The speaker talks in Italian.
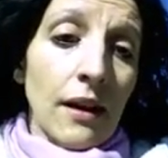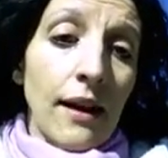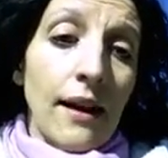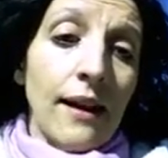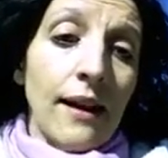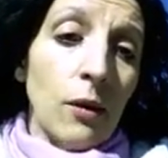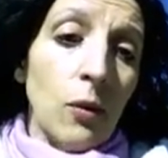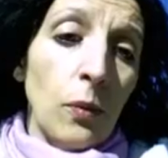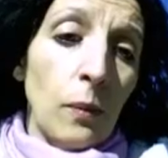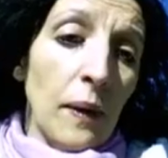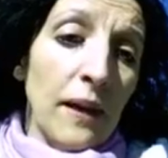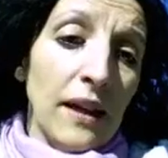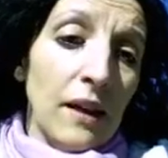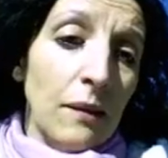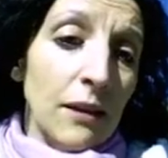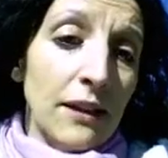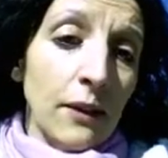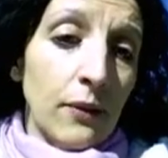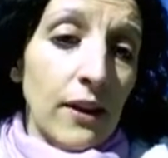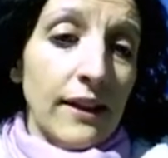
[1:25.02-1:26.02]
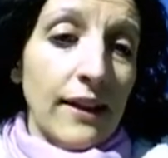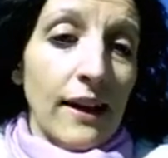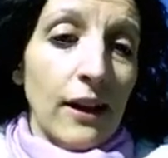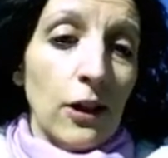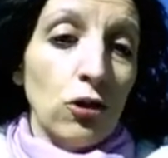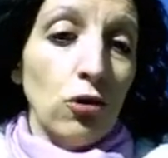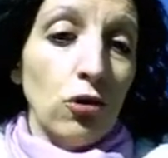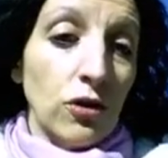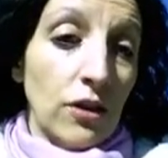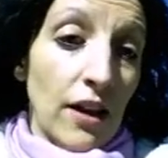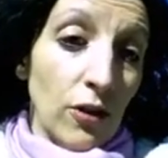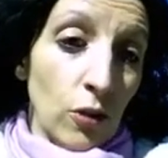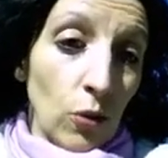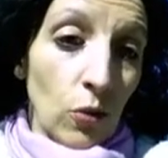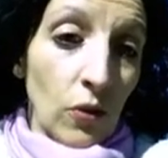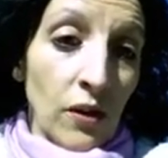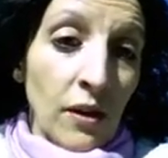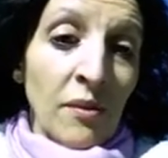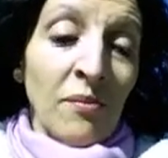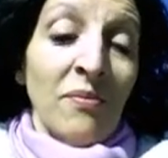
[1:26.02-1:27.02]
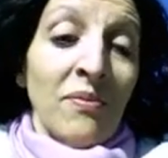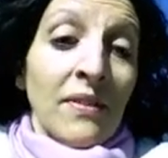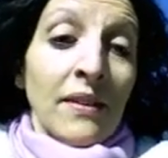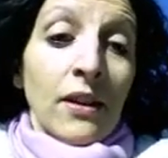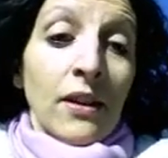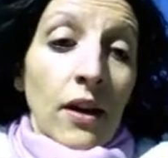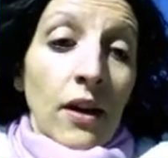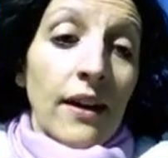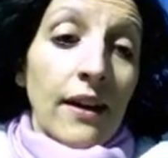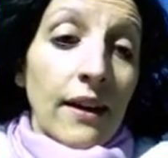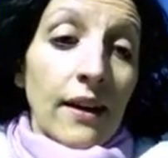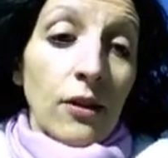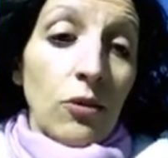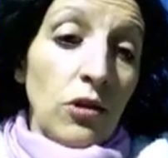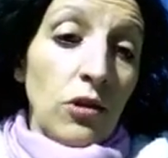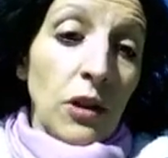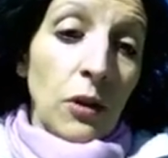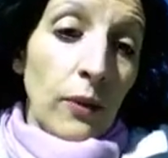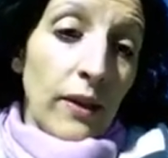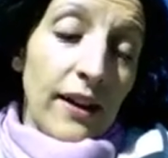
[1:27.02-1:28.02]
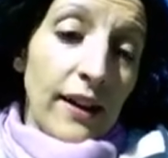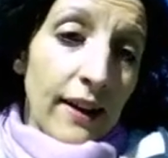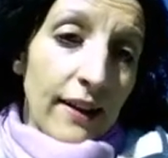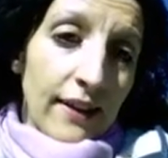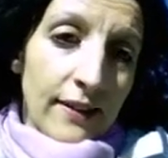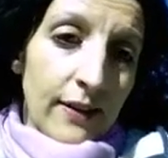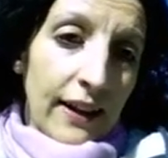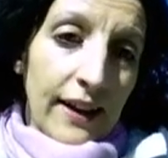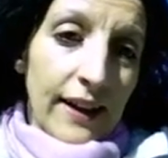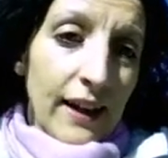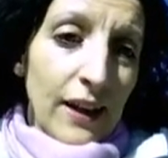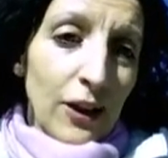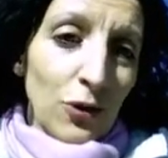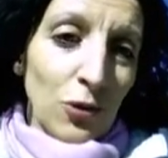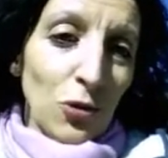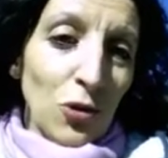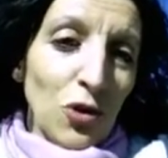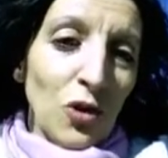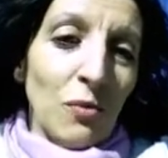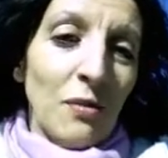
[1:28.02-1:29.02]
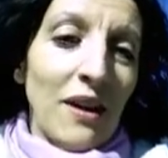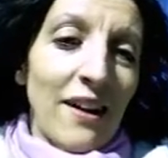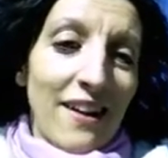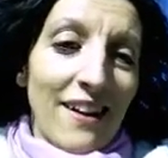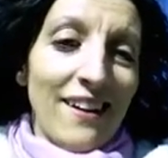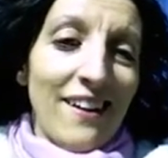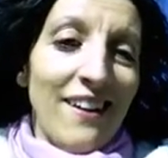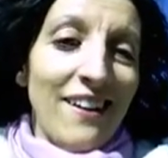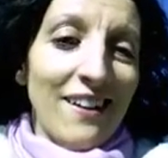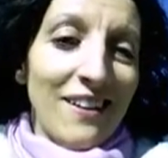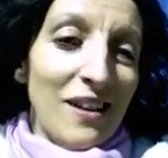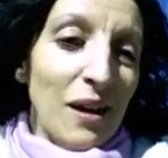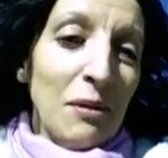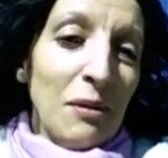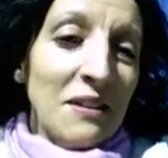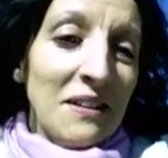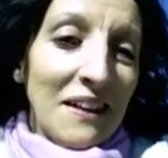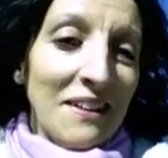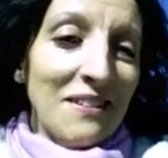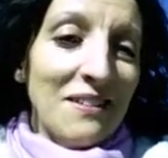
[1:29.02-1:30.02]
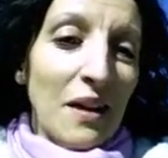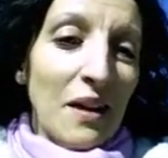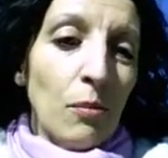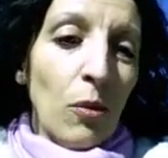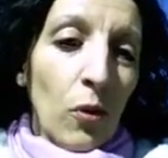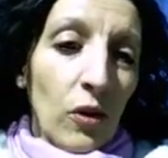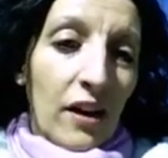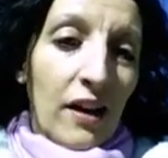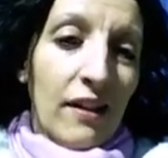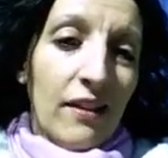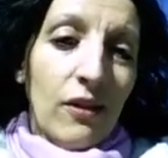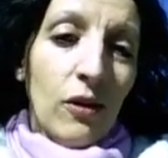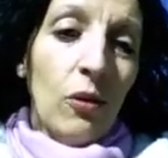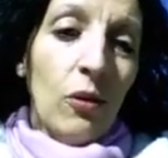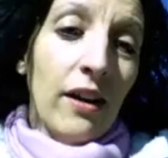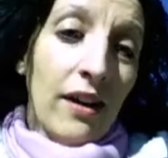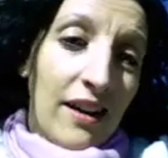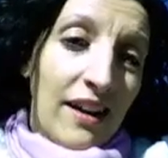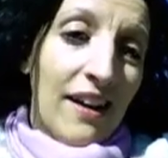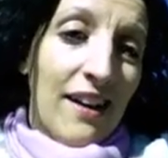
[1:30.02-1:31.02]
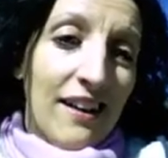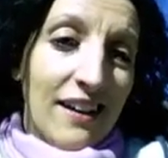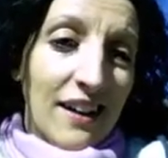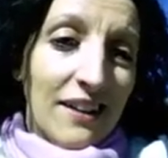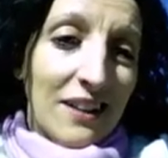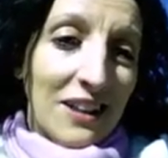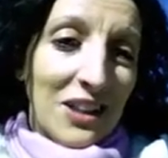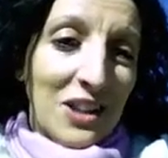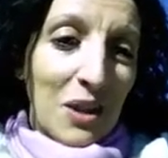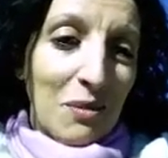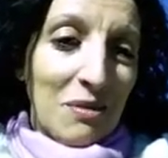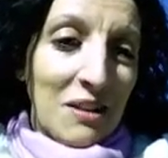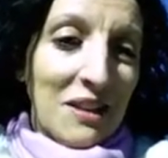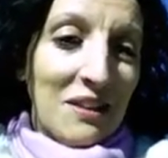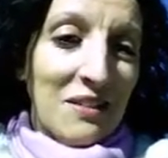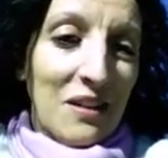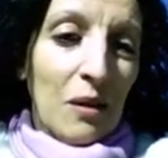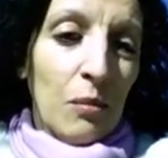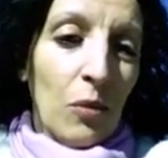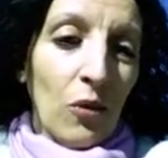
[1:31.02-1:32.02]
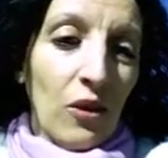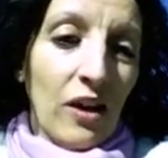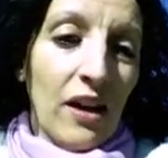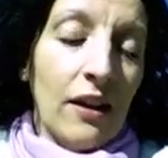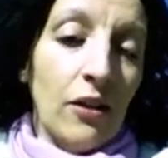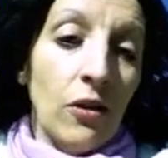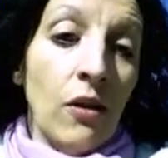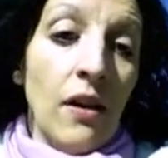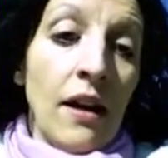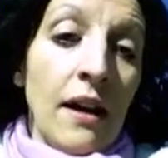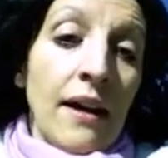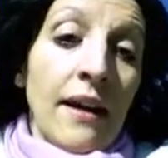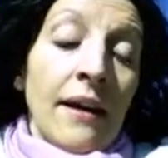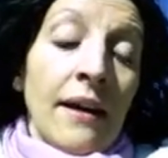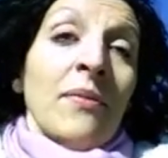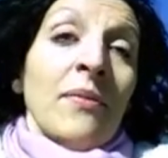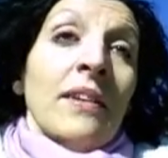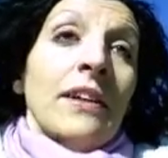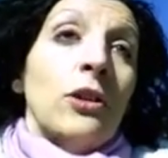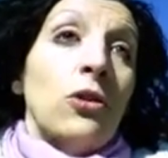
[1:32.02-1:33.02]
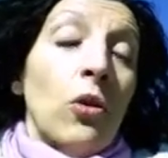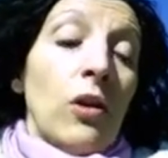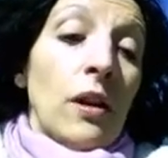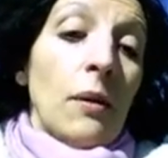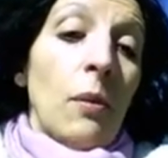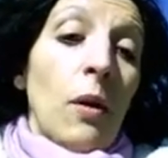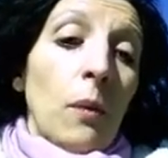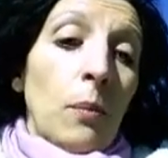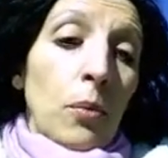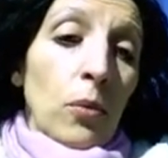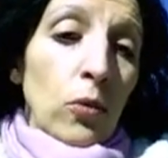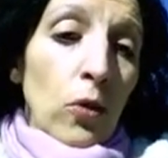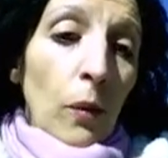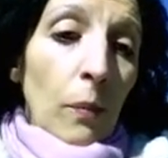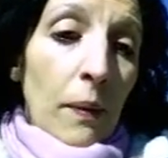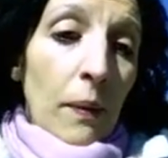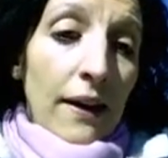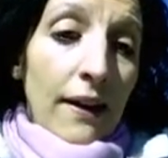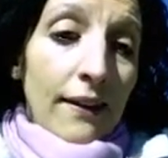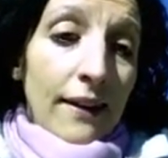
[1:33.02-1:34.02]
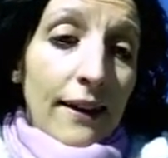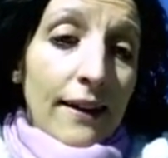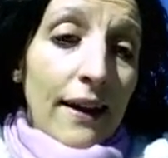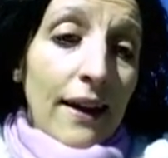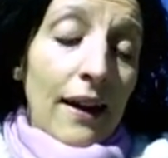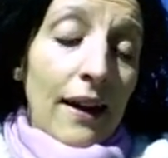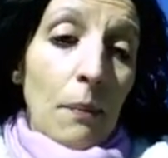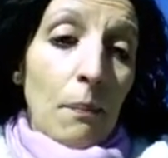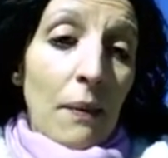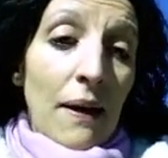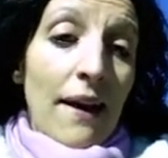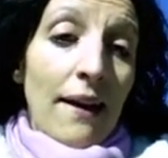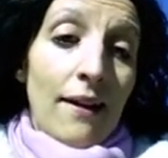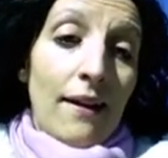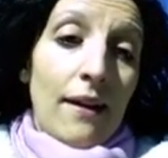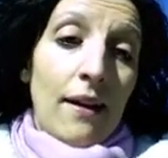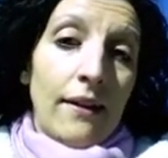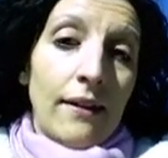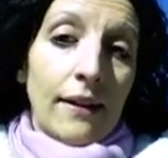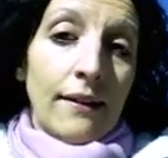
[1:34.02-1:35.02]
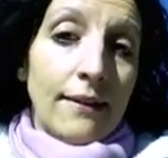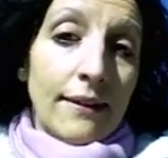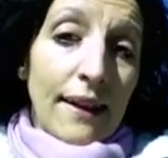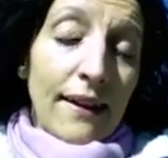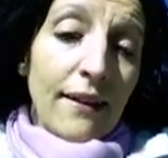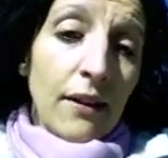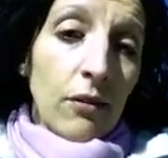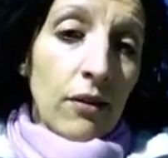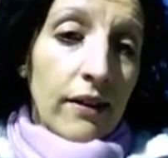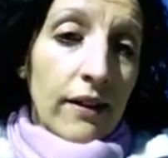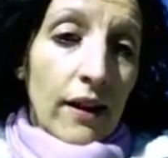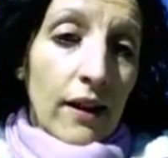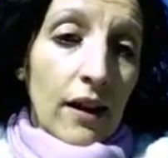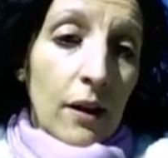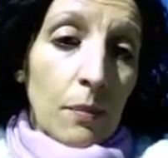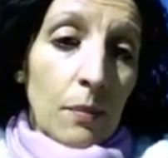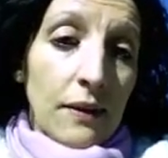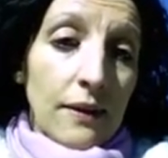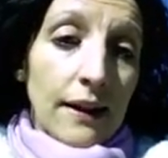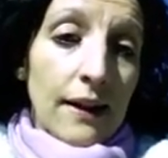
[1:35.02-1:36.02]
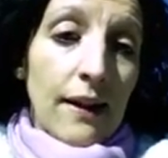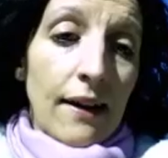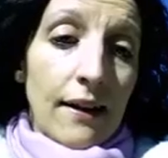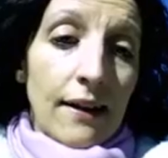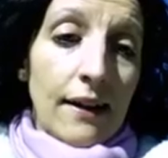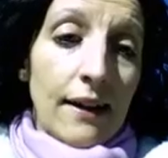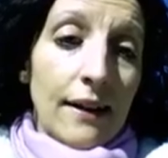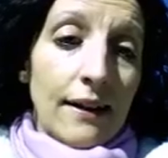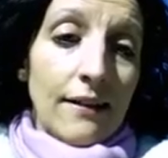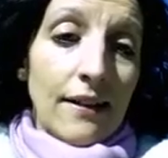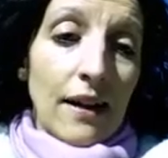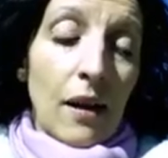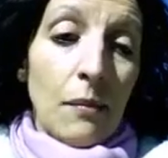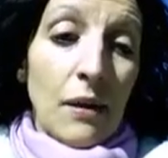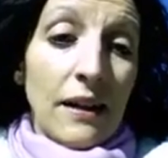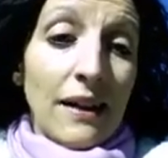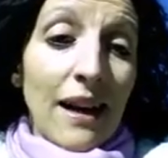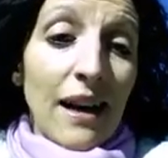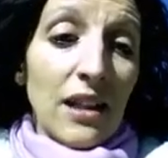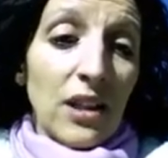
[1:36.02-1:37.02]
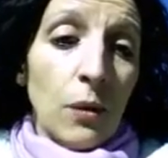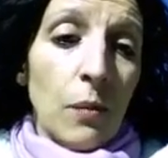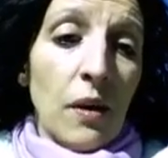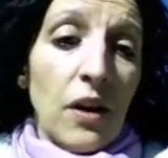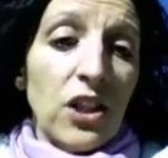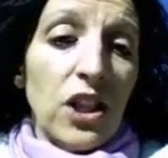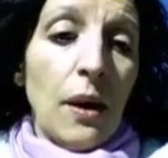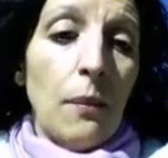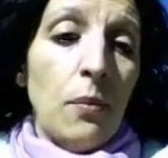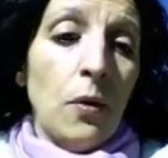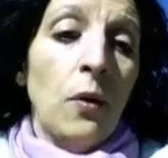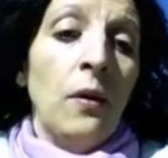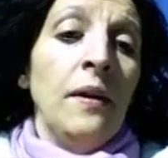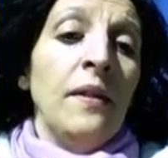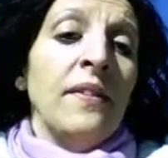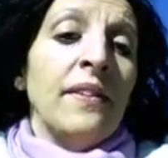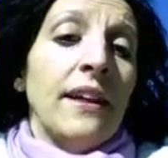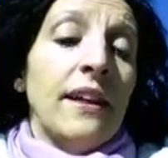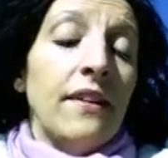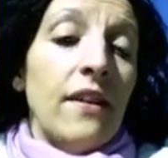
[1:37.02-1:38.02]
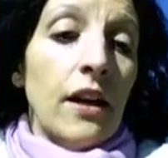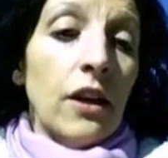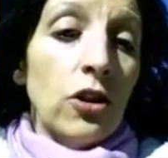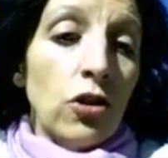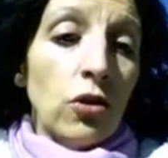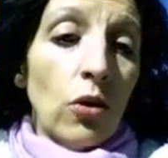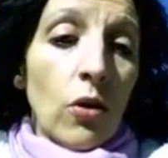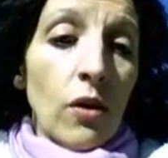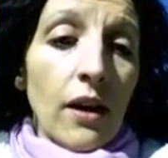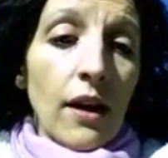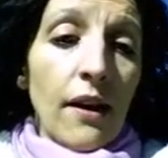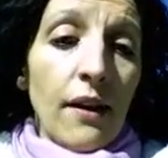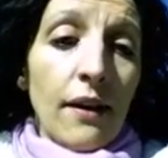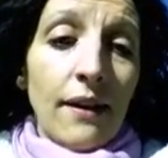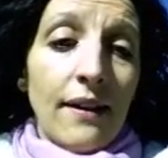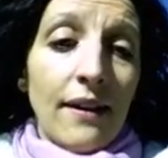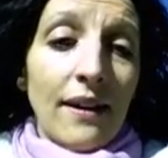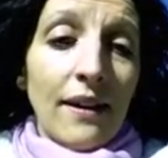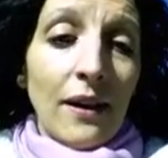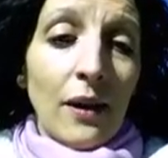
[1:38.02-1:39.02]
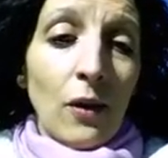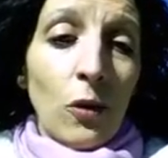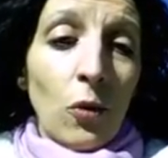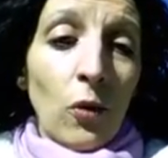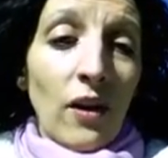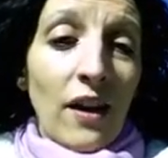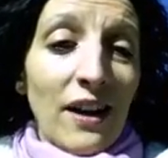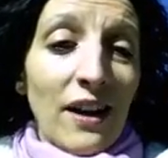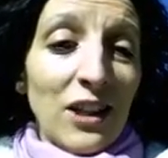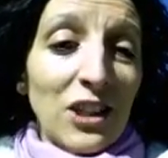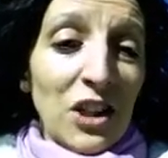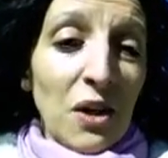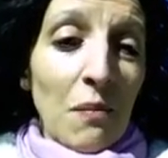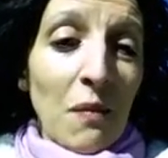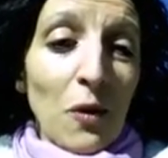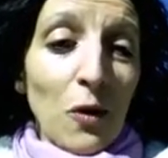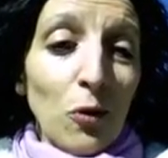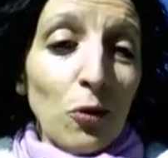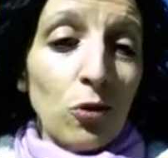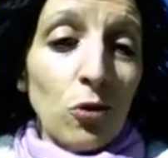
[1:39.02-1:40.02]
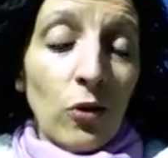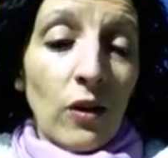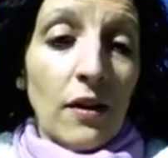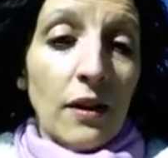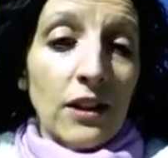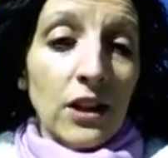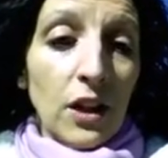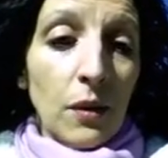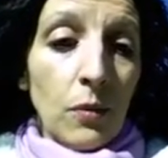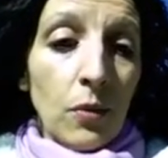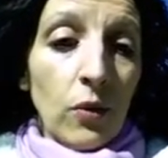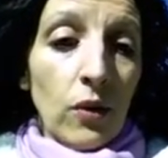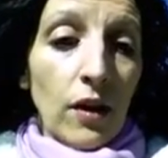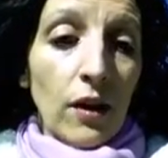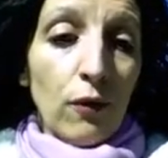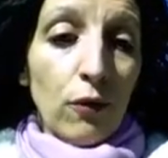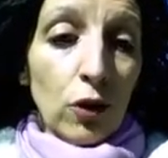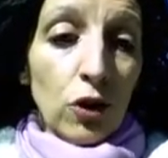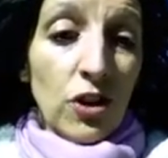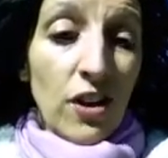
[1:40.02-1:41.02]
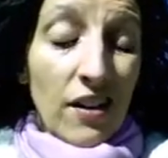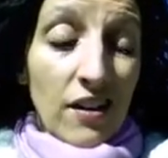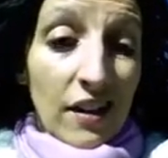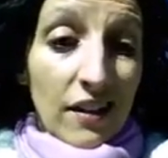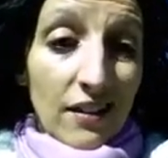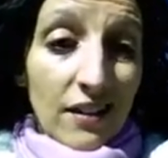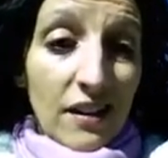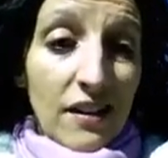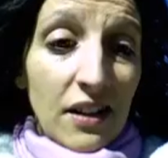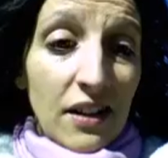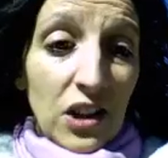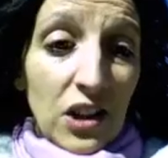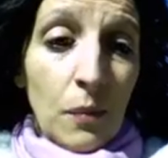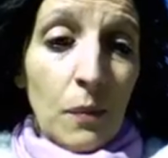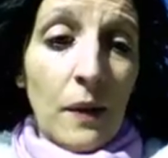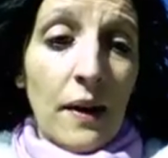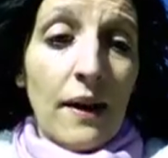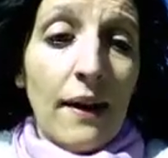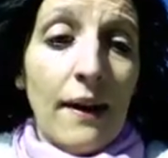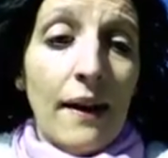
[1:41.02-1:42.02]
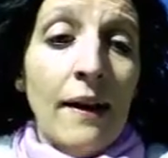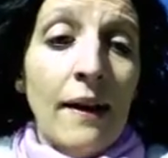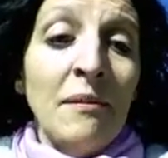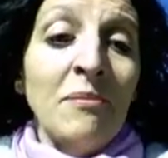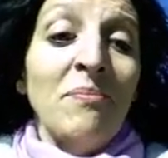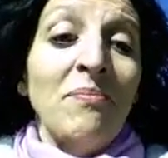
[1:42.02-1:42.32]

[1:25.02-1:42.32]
e praticamente quelli che era su Stradone e tutti quelli che, che era su insomma erano gli abitanti del borghetto e anche adesso gli abitanti del borghetto questo libro appunto parla di che? Parla intanto quel che capita eh, nella mia casa, per esempio, che delle storie eh, con la S maiuscola, ad esempio delle fosse ardiatine se parla,